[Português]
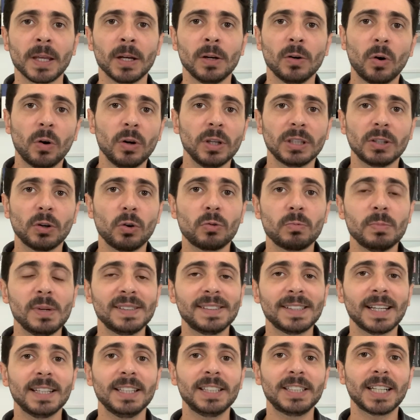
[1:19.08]
Ou então
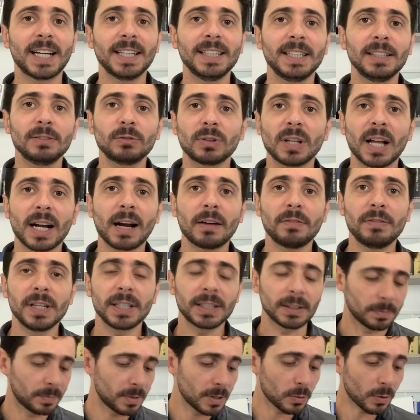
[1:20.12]
comecei a deixar dentro da
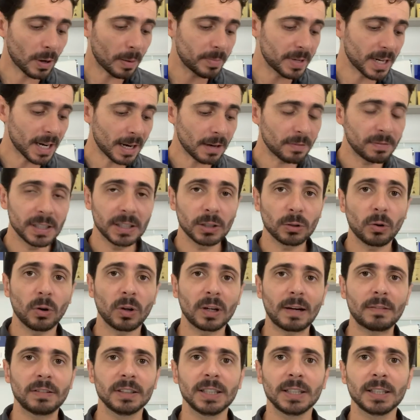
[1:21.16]
gaveta. Eu abria a gaveta,
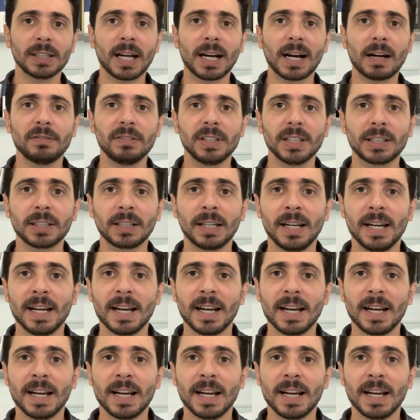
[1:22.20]
colocava dentro da gaveta.